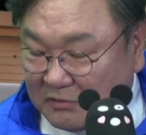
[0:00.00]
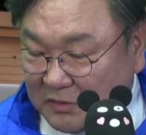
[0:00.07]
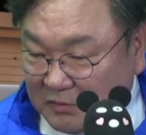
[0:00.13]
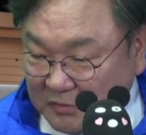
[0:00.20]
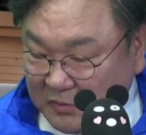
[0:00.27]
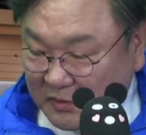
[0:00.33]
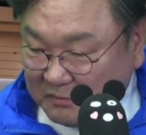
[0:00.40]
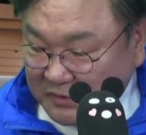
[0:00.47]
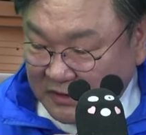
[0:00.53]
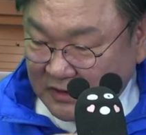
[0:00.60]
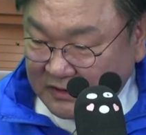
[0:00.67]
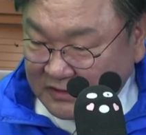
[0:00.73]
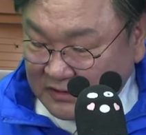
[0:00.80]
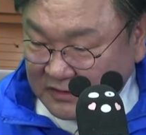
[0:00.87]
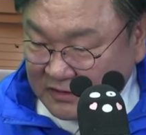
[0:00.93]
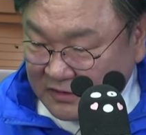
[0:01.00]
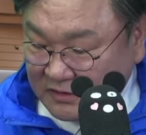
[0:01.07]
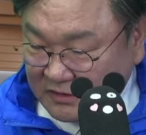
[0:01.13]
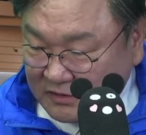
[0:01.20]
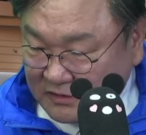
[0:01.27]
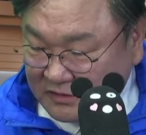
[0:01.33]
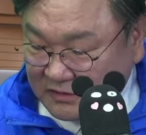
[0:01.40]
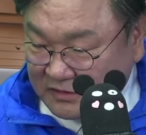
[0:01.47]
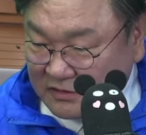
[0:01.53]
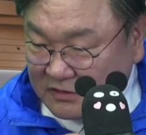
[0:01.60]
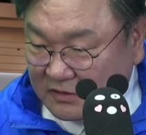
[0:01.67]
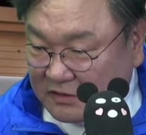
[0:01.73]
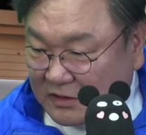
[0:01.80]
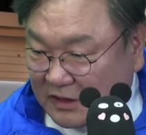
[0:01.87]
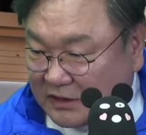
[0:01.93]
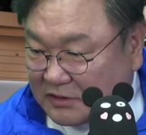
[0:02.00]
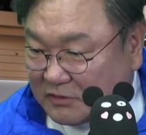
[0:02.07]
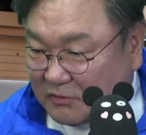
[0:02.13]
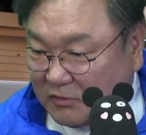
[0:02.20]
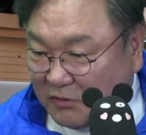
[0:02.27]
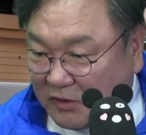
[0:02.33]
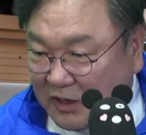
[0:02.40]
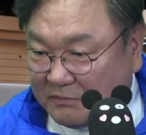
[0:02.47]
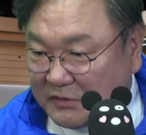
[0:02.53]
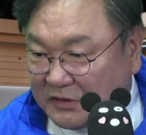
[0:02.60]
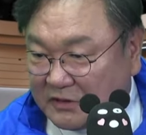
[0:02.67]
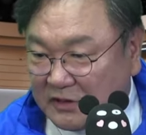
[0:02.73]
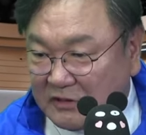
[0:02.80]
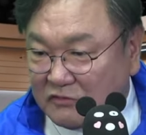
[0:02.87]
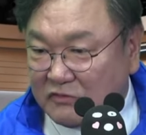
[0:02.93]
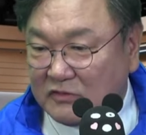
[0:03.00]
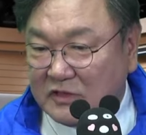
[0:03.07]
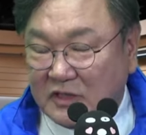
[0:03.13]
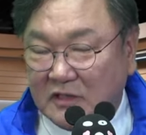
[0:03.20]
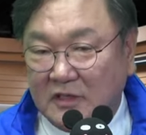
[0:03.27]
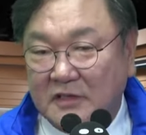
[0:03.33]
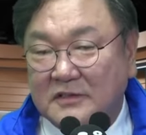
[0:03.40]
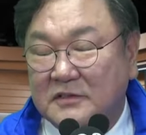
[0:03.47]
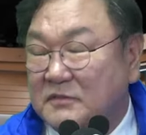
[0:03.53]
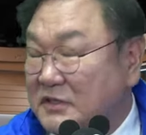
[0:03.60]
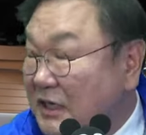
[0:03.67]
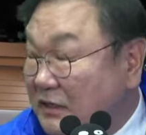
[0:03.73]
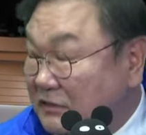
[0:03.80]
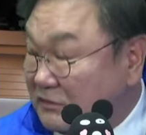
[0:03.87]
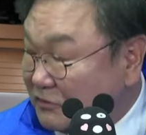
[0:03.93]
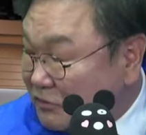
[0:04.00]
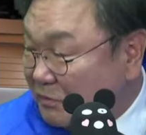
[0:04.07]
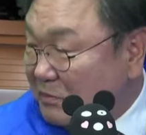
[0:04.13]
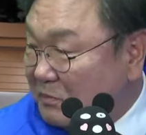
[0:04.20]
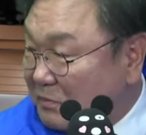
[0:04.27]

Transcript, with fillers: 뭡니까 저 근거를 가지고 합리적인 숫자를 냈으면 자기들도